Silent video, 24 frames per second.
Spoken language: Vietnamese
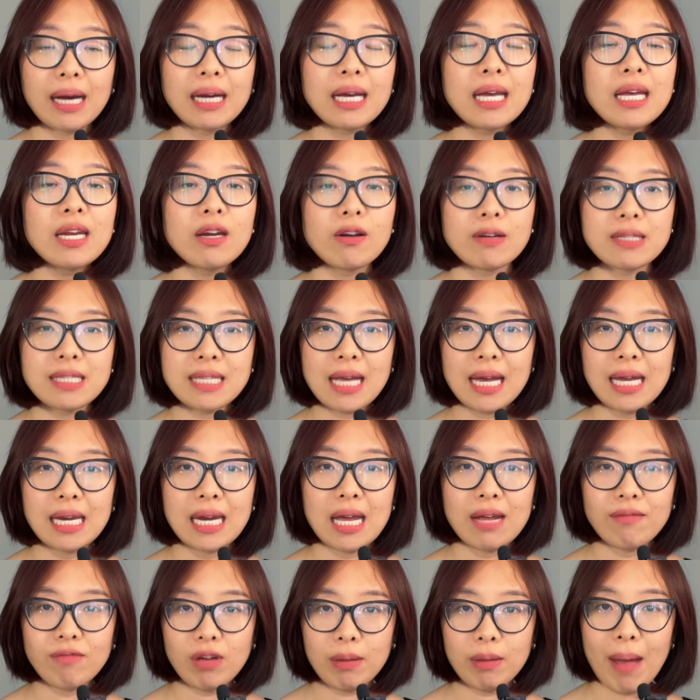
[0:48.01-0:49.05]
mà khi nó
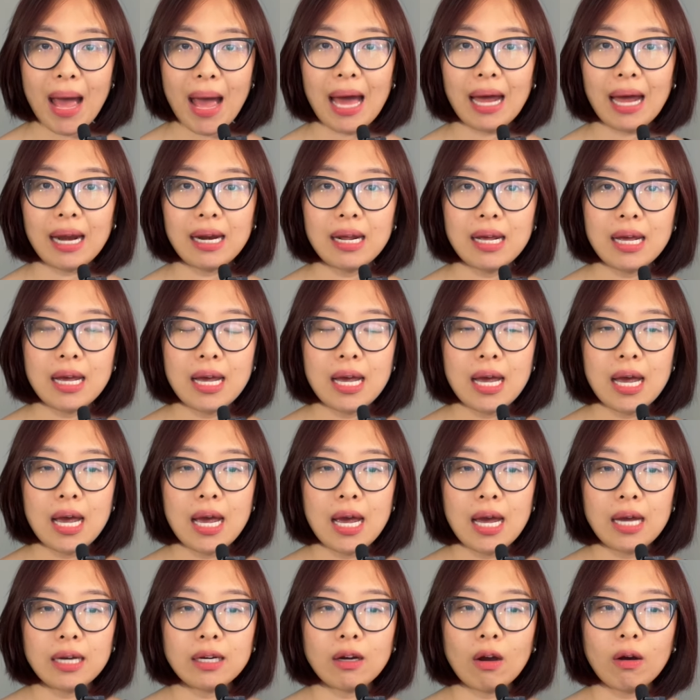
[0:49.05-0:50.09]
xảy đến với bạn,
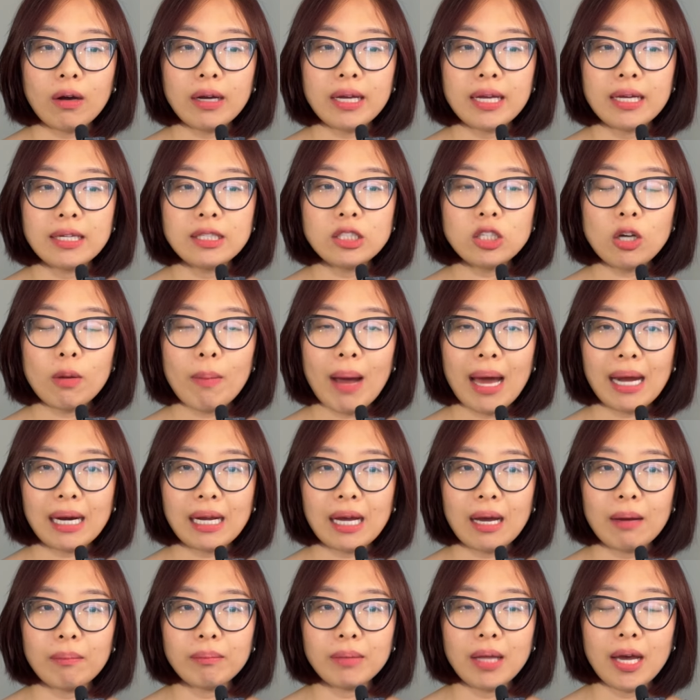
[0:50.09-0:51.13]
nó khiến cho bạn
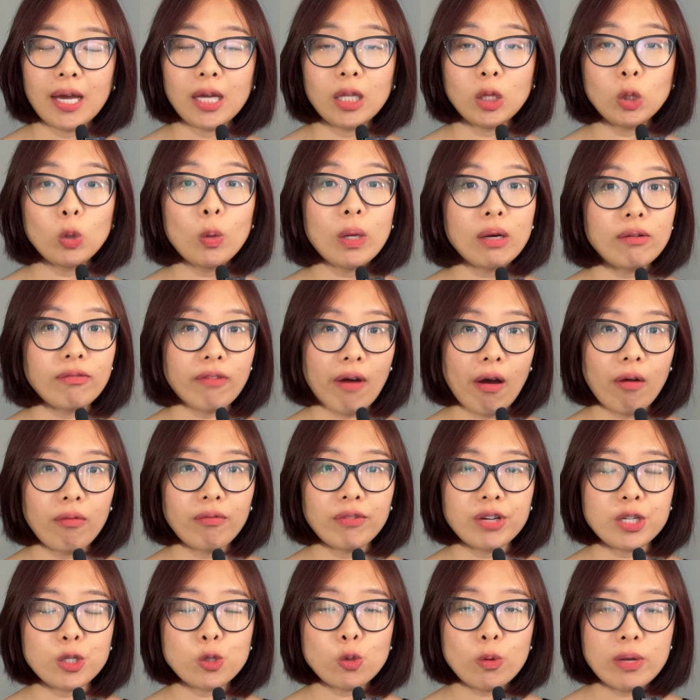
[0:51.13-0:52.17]
cảm thấy tuyệt vọng
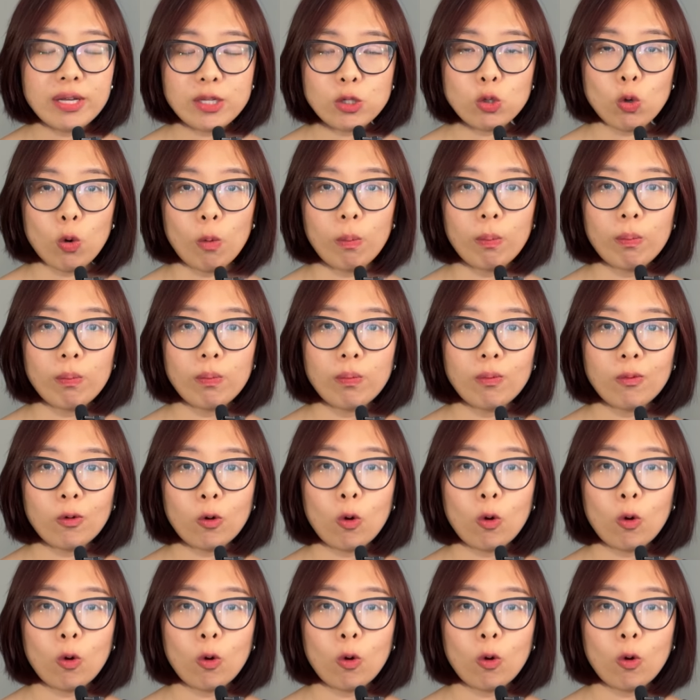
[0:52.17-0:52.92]
và suy sụp,